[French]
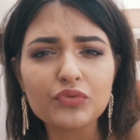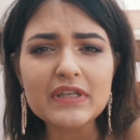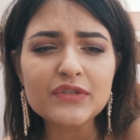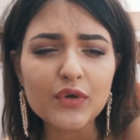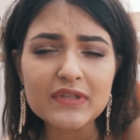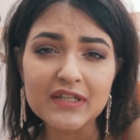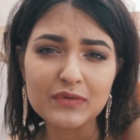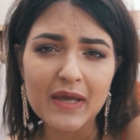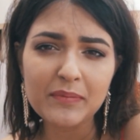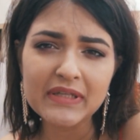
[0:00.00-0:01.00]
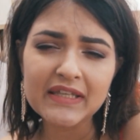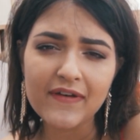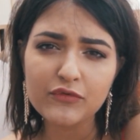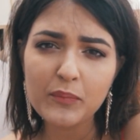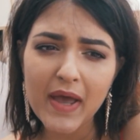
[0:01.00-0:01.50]
puisque c'est une appli qui
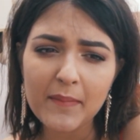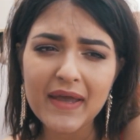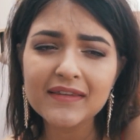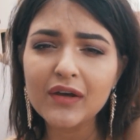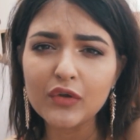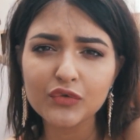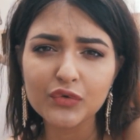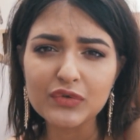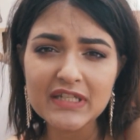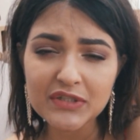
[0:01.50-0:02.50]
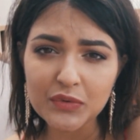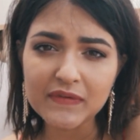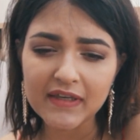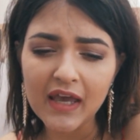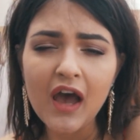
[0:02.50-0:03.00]
va vous permettre de
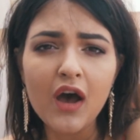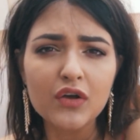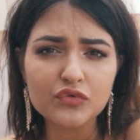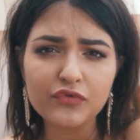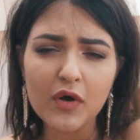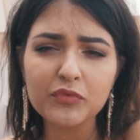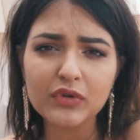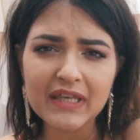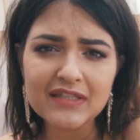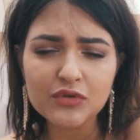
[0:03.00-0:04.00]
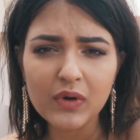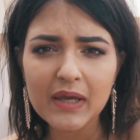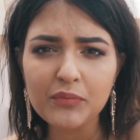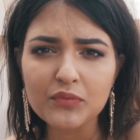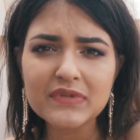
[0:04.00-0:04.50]
discuter sous forme de
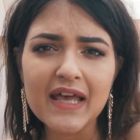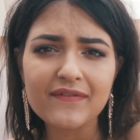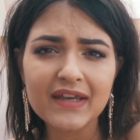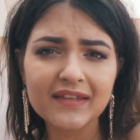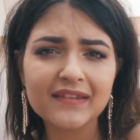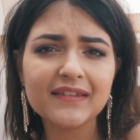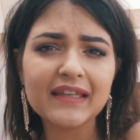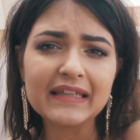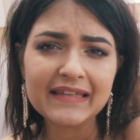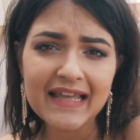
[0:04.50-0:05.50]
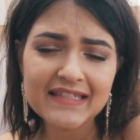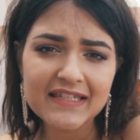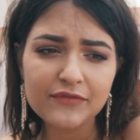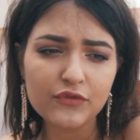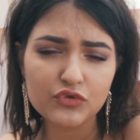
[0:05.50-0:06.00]
questions-réponses avec des
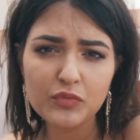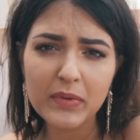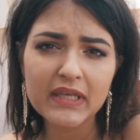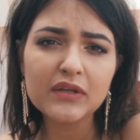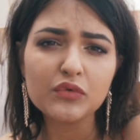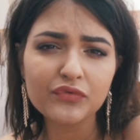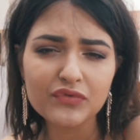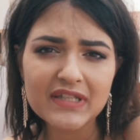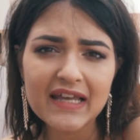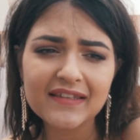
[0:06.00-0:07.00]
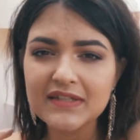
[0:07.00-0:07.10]
natifs du pays où vous êtes.